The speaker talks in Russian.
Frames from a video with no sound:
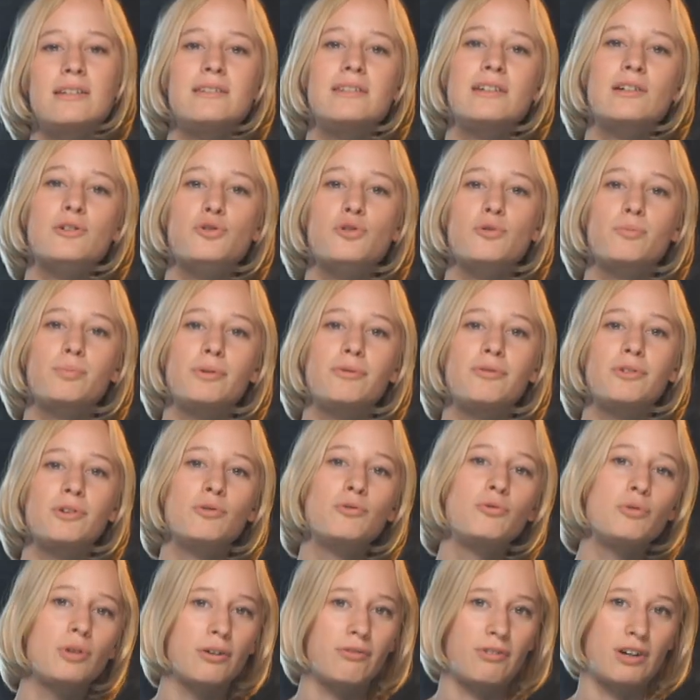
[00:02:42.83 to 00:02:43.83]
одежду по
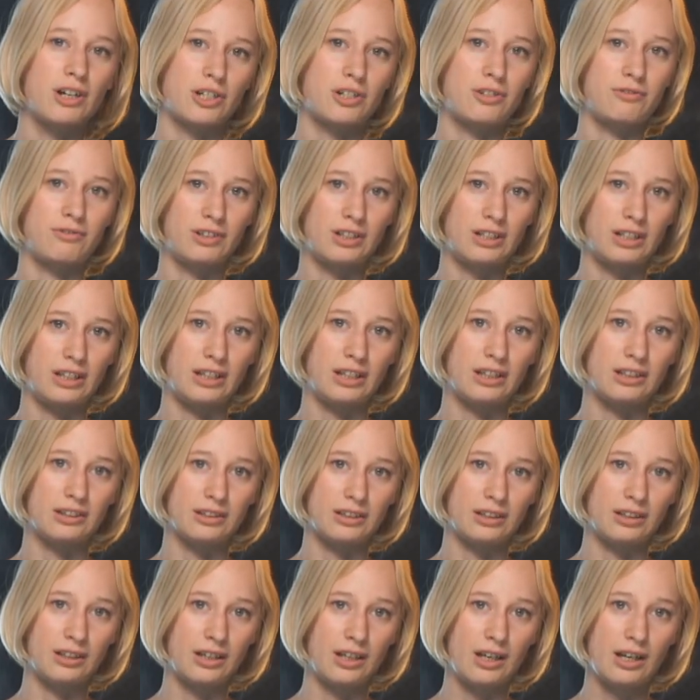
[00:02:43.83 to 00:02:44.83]
фигуре вашего
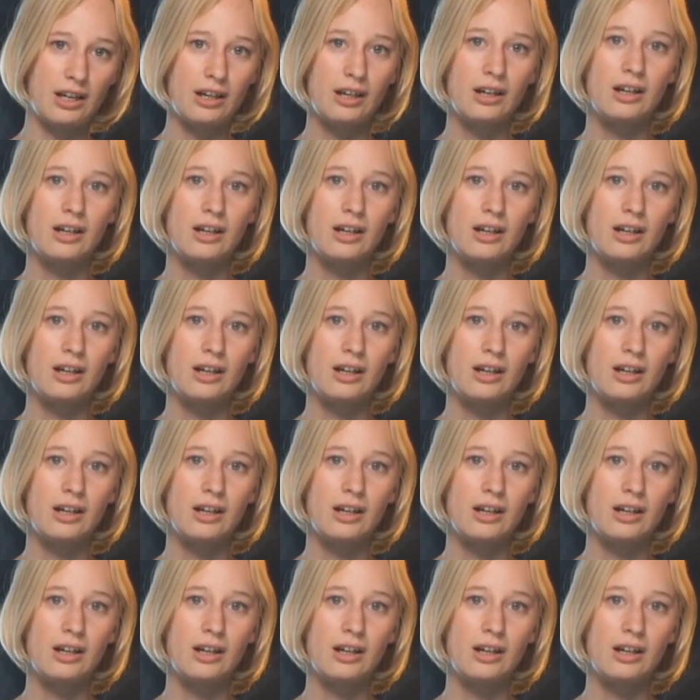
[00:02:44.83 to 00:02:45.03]
клиента.